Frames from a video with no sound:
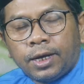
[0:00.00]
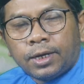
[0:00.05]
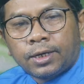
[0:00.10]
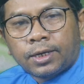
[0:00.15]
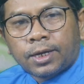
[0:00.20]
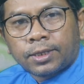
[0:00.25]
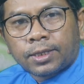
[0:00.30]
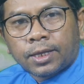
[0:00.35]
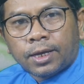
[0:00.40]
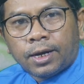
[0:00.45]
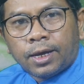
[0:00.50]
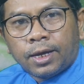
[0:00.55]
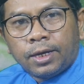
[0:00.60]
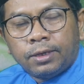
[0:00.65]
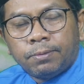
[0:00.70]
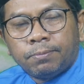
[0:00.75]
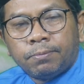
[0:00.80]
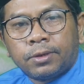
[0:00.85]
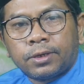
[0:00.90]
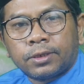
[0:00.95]
dengan kata
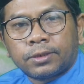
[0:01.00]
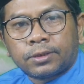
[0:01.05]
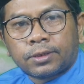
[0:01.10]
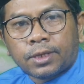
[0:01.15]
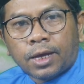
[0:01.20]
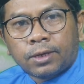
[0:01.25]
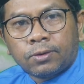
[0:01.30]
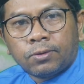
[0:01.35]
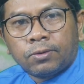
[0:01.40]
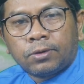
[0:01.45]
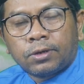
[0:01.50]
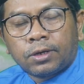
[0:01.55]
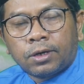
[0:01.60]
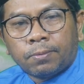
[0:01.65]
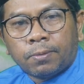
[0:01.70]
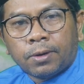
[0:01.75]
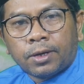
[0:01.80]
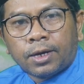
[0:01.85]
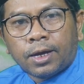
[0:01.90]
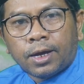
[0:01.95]
lain bertaruh
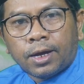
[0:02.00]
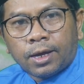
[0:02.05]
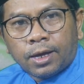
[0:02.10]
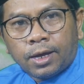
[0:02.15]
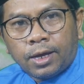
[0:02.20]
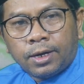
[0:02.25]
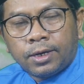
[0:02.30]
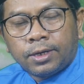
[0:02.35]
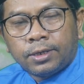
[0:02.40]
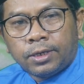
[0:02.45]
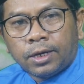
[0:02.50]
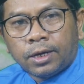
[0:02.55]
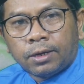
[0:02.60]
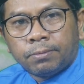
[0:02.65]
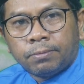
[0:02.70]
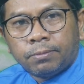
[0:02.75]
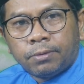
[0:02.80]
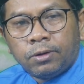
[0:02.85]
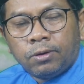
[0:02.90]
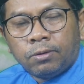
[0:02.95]
kepada hal
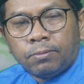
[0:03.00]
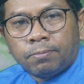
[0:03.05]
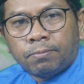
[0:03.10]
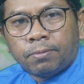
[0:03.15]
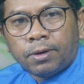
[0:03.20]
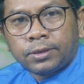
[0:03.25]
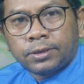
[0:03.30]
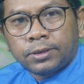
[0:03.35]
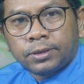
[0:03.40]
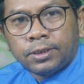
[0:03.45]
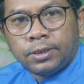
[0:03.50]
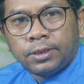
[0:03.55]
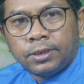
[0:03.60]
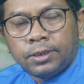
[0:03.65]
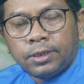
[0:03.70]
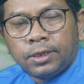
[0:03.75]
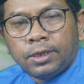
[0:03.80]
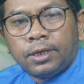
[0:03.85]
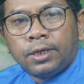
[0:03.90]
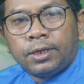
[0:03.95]
yang belum
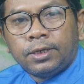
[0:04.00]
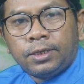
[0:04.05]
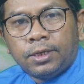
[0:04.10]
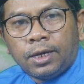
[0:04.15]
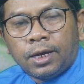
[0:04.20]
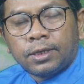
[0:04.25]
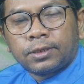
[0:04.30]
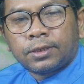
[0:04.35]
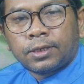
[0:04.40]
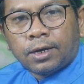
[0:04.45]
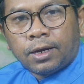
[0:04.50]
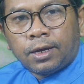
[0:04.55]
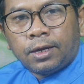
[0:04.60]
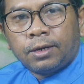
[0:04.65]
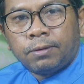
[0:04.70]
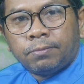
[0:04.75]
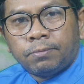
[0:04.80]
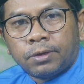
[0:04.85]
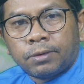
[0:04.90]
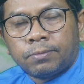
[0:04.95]
pasti, dia
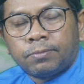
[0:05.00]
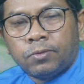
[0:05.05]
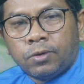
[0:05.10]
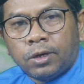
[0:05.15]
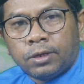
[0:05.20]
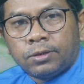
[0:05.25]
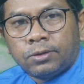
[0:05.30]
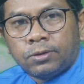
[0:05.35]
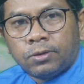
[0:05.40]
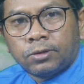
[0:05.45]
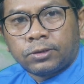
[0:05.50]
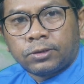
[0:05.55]
telah berbuat